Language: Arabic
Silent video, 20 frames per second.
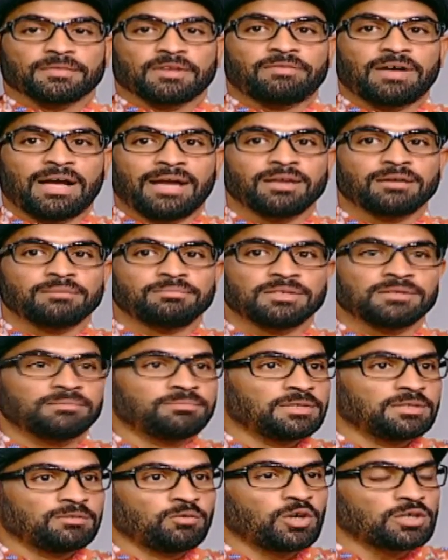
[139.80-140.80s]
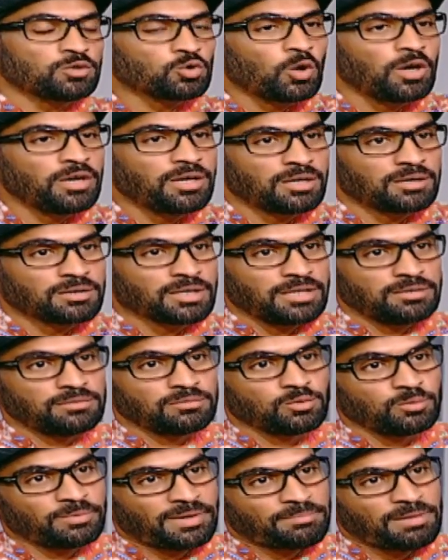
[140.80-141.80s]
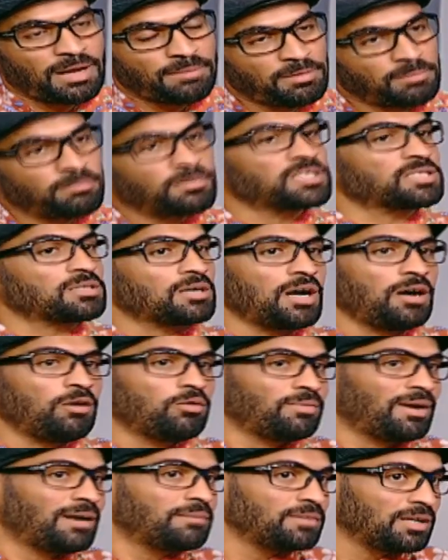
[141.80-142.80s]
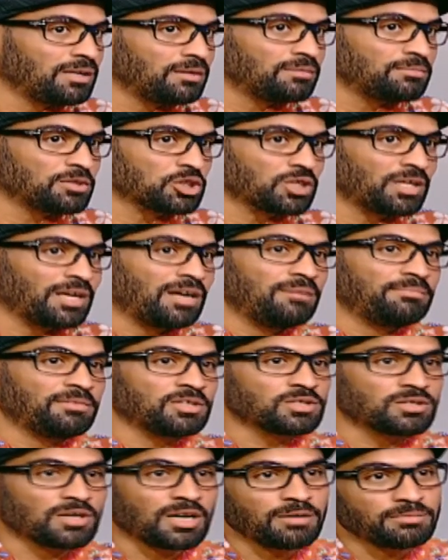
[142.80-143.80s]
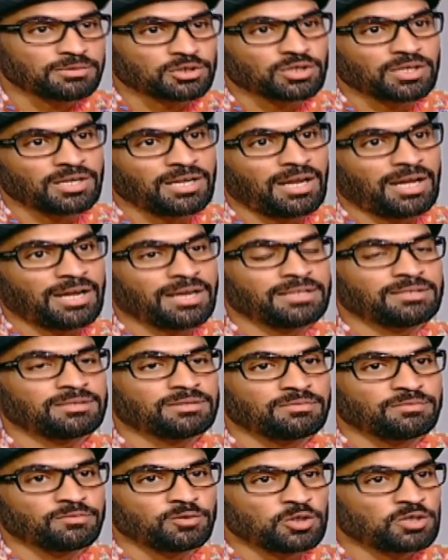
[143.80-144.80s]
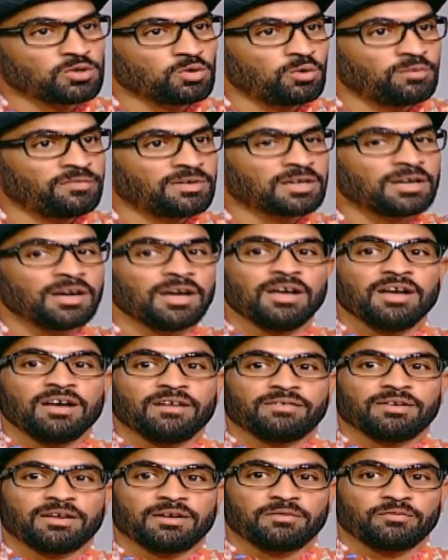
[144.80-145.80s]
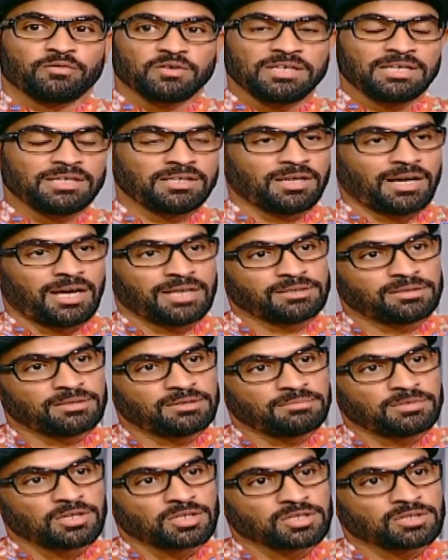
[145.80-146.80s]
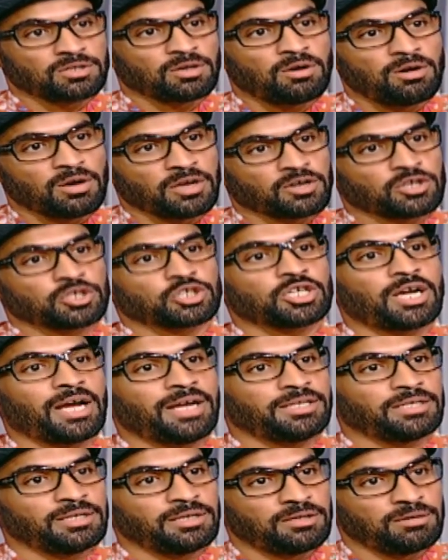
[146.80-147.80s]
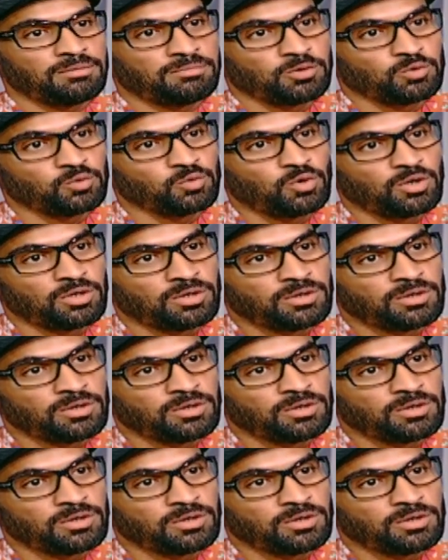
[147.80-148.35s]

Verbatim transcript: فانا من, من وانا صغير كنت بعمل مسرح وبعمل بشتغل مسرح وبشتغل حاجات فويس اوفر ففي حد من اصدقائي رشحني للموضوع